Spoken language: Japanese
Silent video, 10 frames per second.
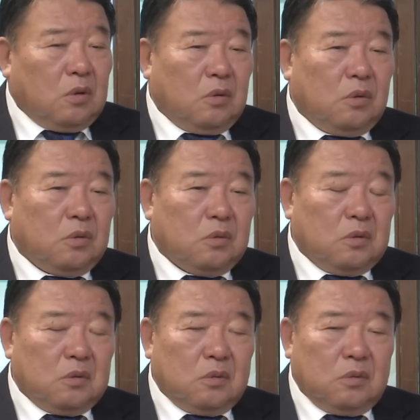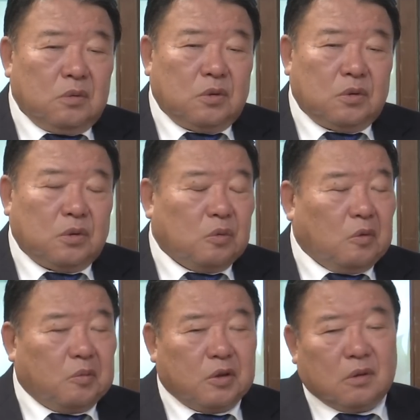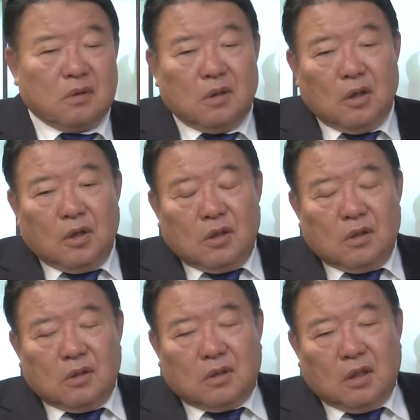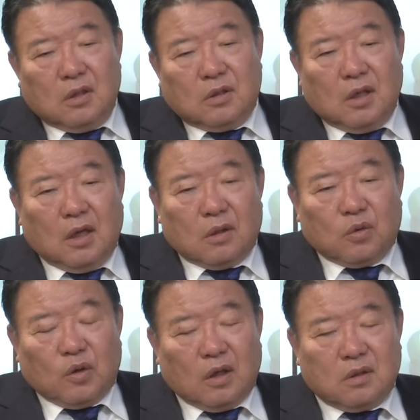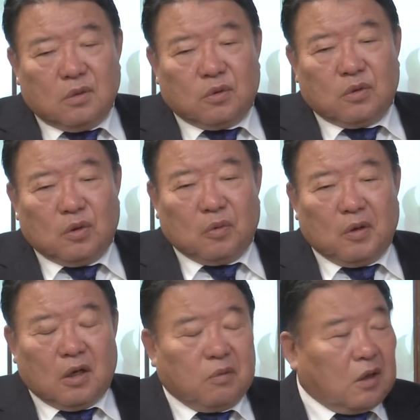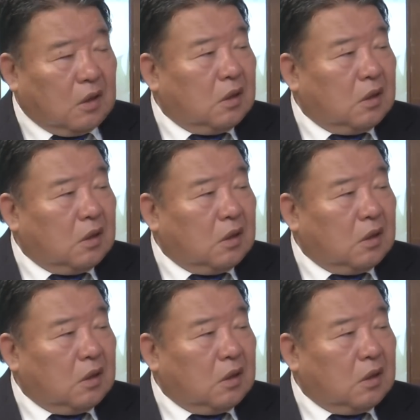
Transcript: れを移すのは別に西安というかあっち移す時もあればね、